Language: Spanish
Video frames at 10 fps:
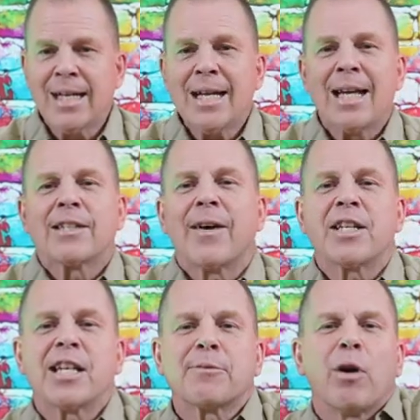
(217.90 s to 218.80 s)
Y esas
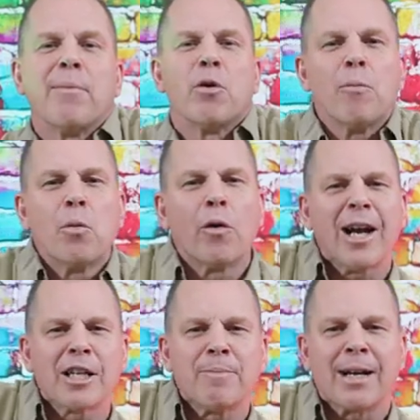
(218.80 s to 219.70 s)
ballenas pueden mover
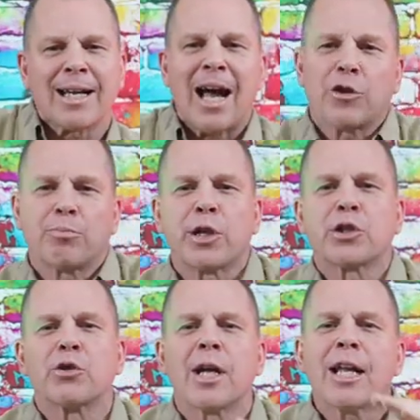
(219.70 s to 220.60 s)
los mercados, por
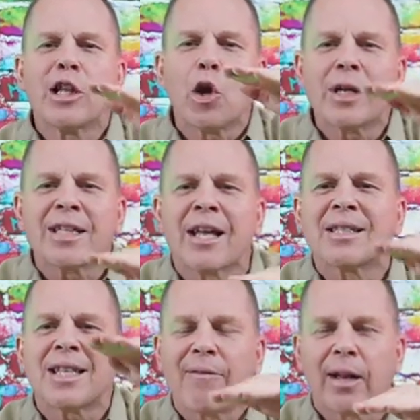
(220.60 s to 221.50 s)
eso no es tan
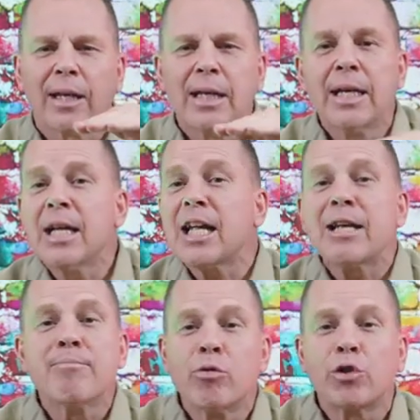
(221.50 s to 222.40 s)
estable. Y
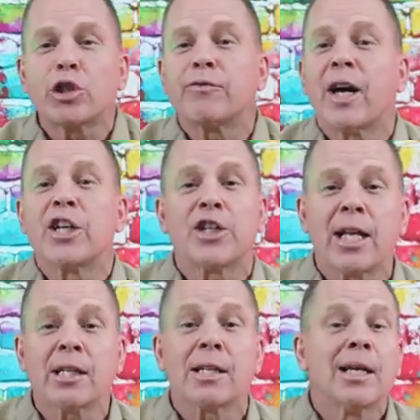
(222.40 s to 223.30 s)
muchas
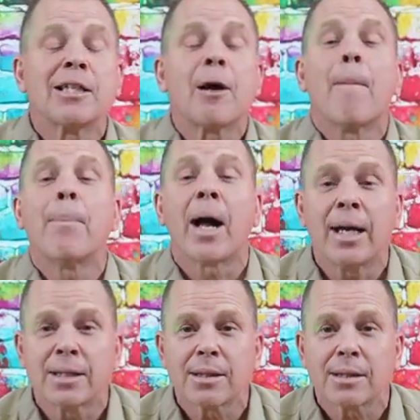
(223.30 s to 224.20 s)
ballenas son
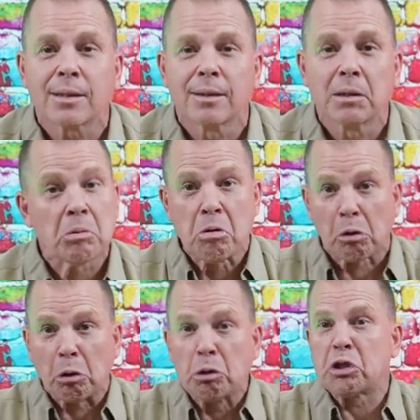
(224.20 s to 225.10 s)
países,
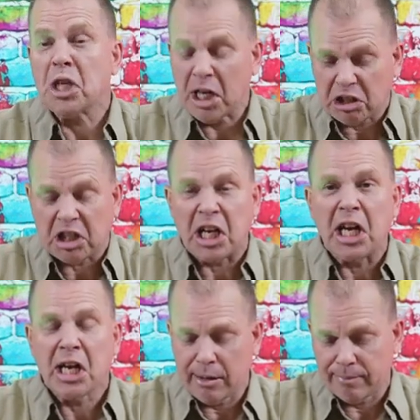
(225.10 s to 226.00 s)
Rusia,
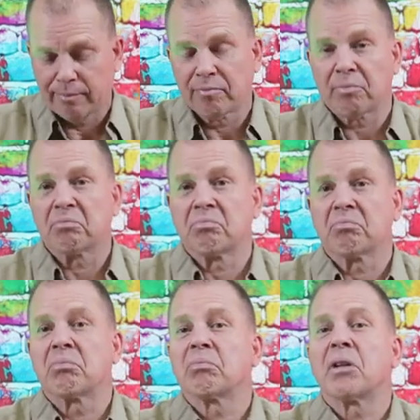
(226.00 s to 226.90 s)
China,
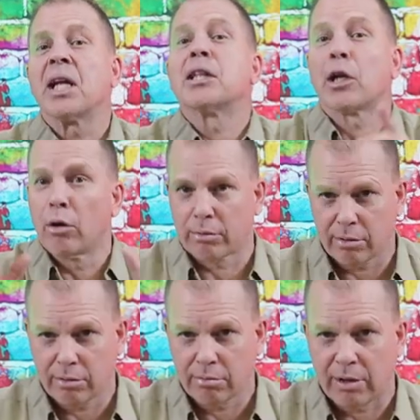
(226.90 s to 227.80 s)
entre
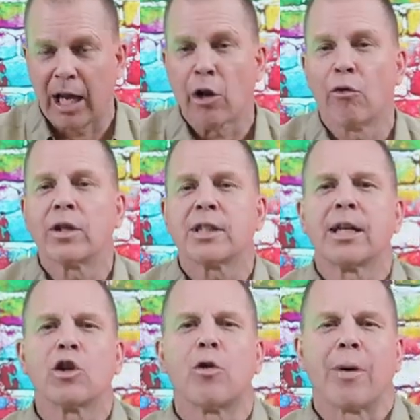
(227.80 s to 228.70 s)
otros, que no voy a
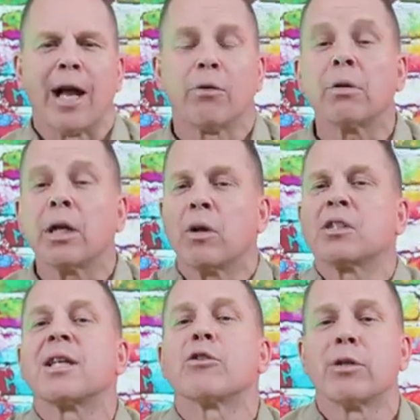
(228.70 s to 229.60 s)
seguir nombrando, igual
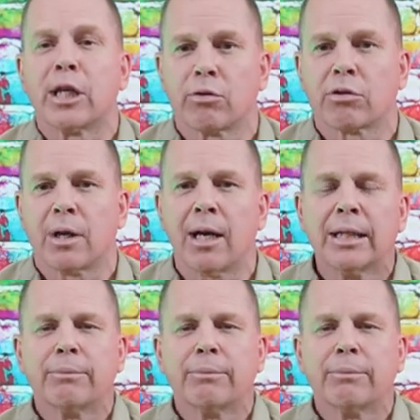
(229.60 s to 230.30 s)
Estados Unidos, ¿ah?